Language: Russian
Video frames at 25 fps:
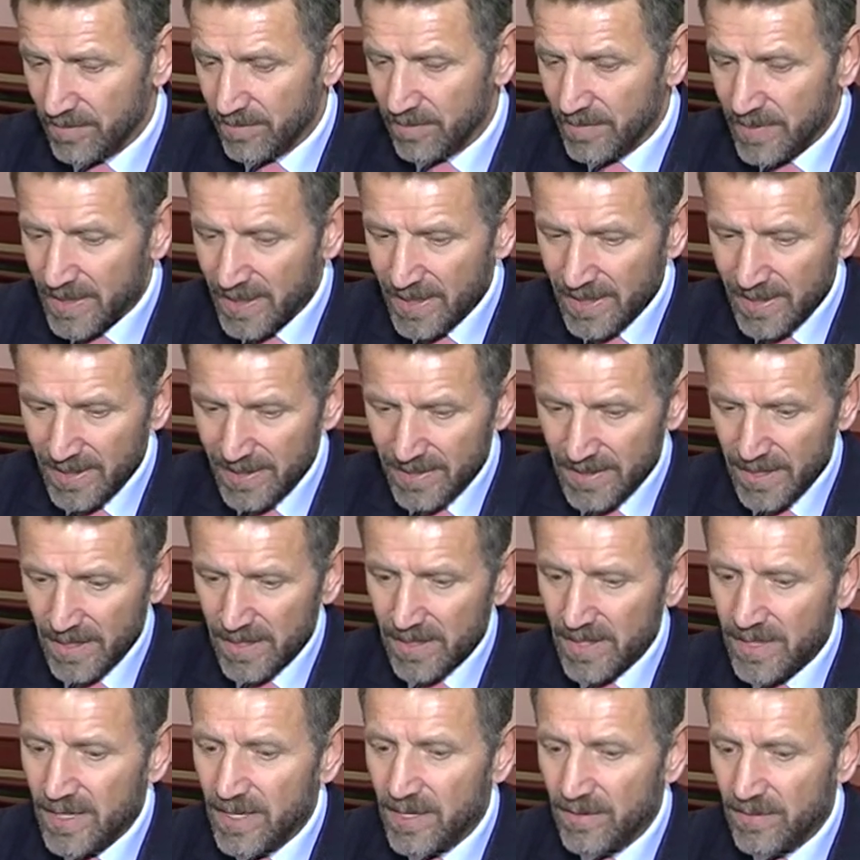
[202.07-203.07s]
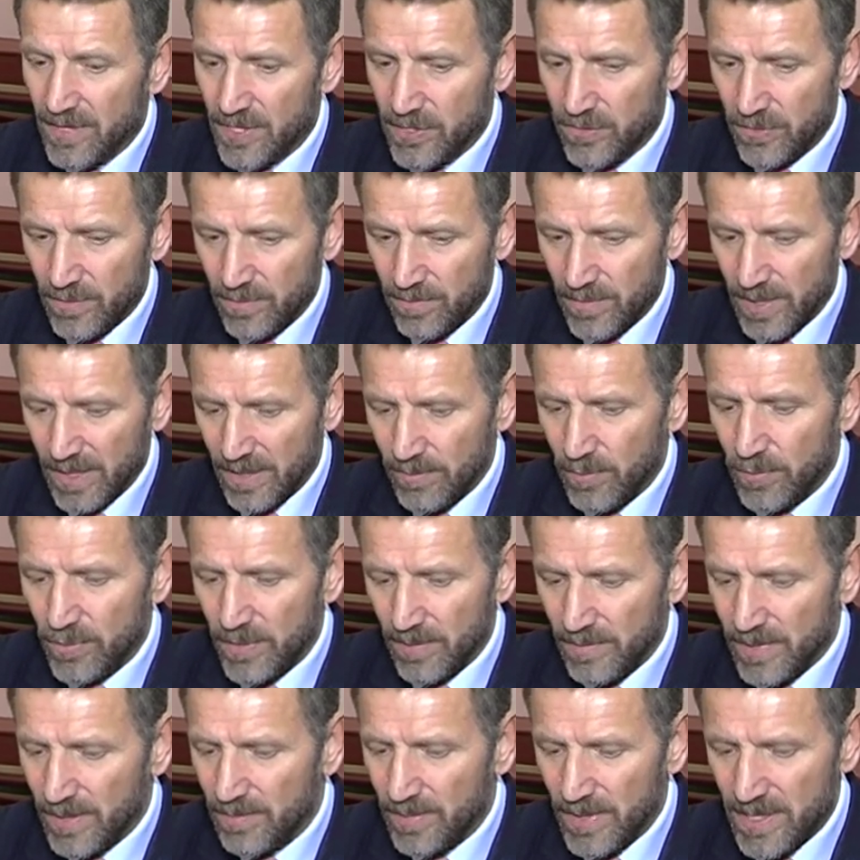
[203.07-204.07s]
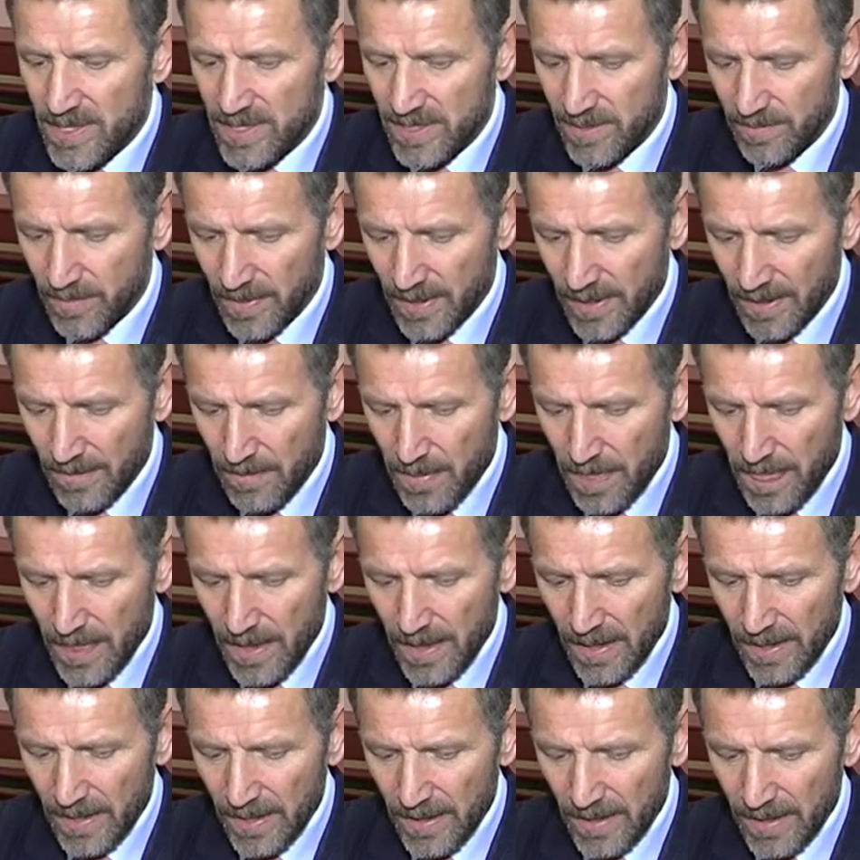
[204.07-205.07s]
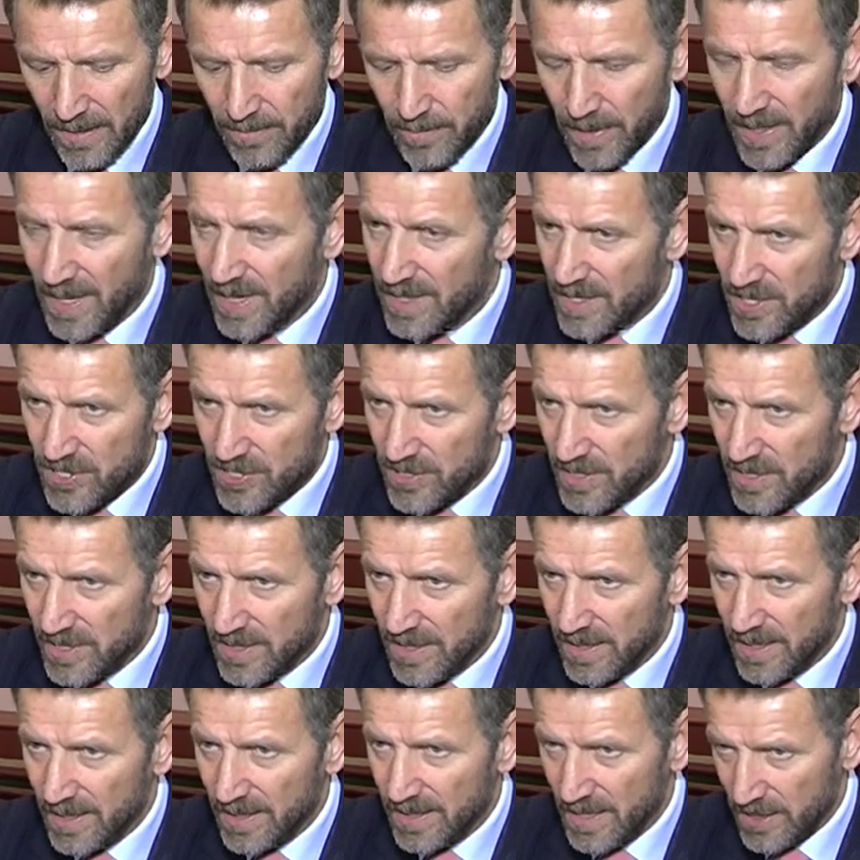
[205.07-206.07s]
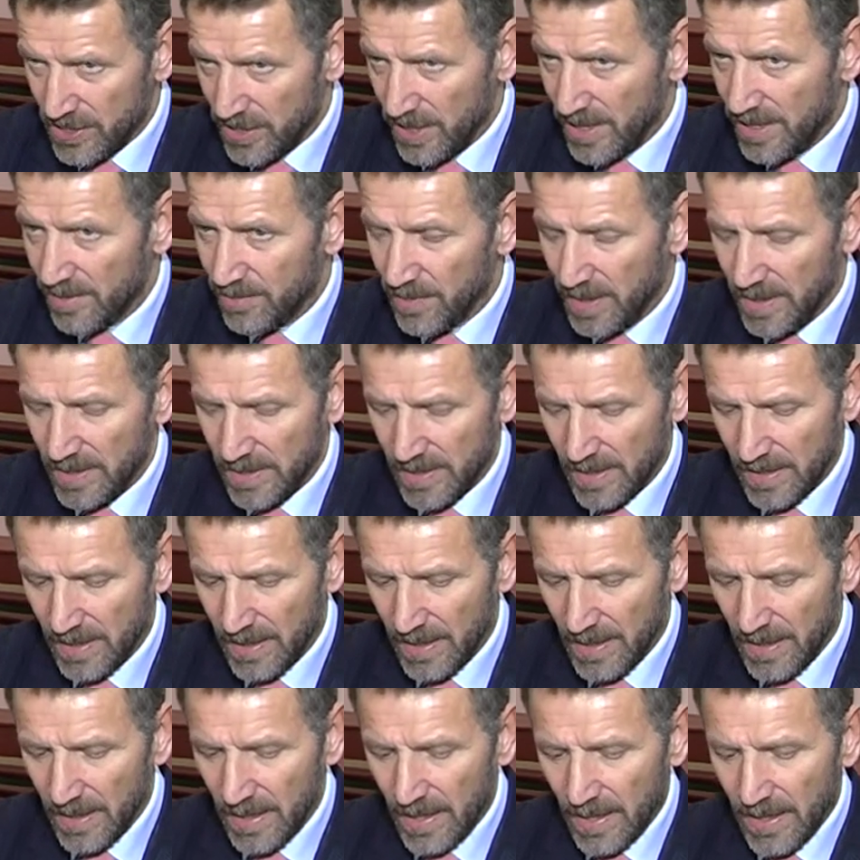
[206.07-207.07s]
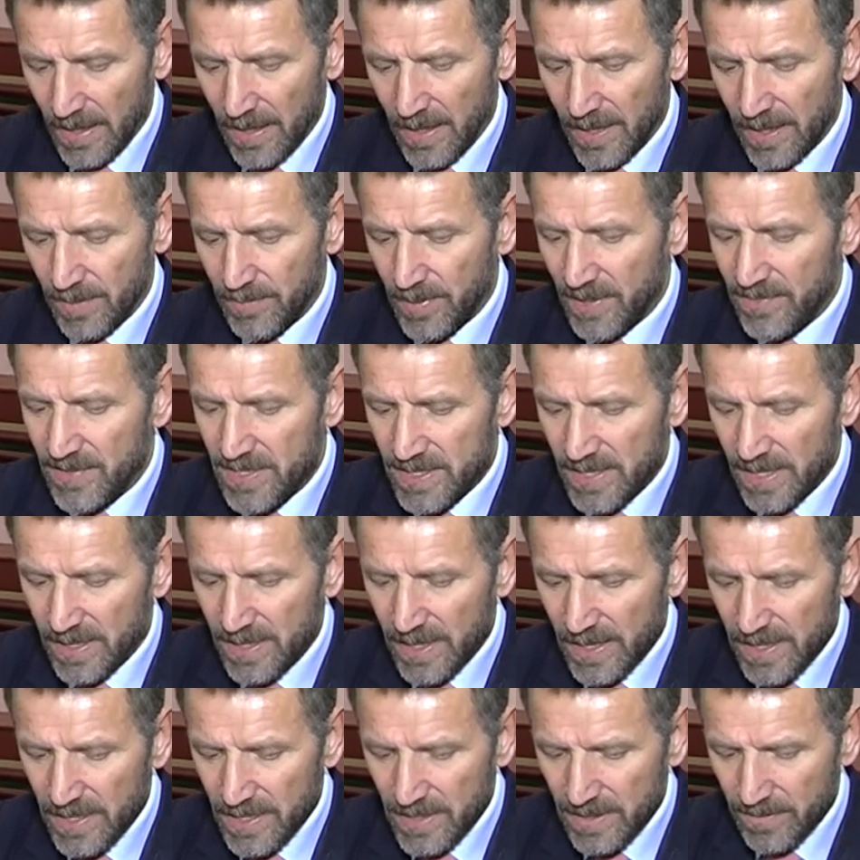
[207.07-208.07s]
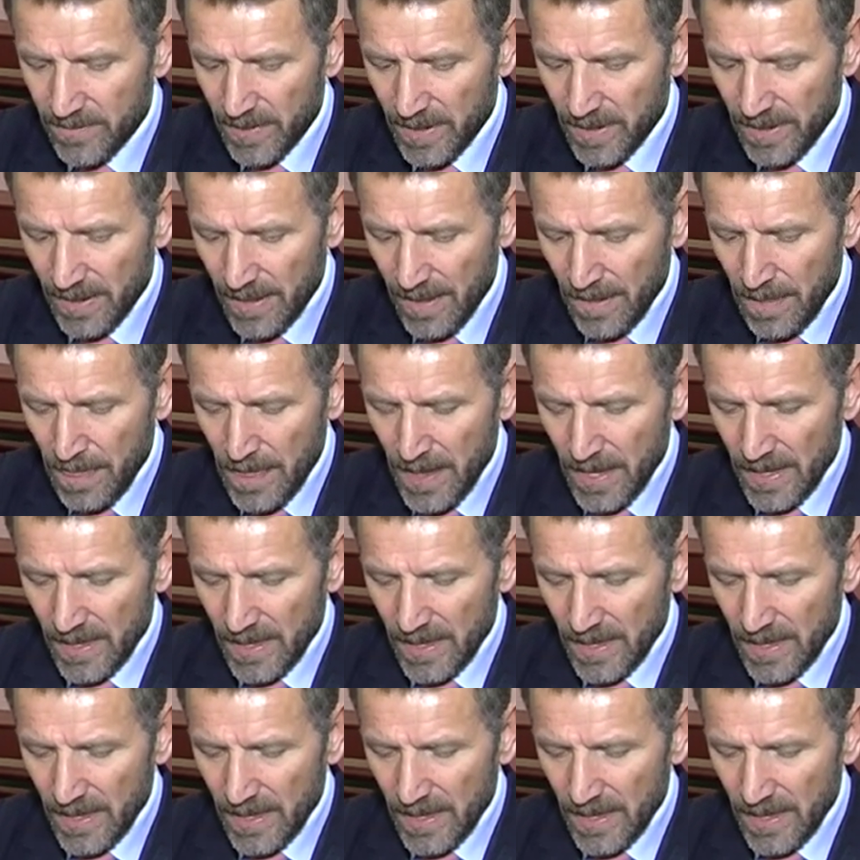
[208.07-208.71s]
Мы декларировали, что мы работаем на принципах э, порядочности, наша команда, э, профессионализма